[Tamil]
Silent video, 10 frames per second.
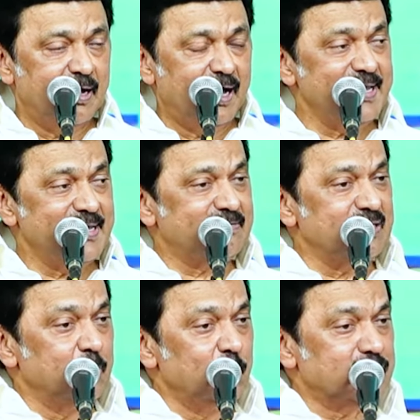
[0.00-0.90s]

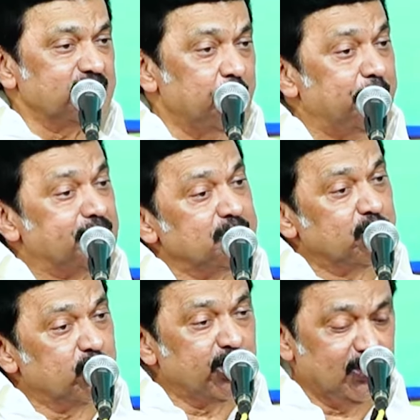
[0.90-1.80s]
ஆயிரத்தி முந்நூற்றி முப்பத்தி
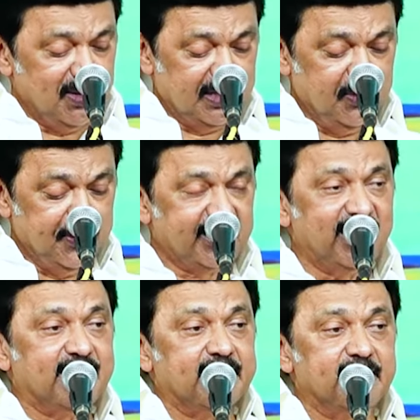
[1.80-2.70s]
மூணு கோடி ரூபாய் மதிப்பீட்டில்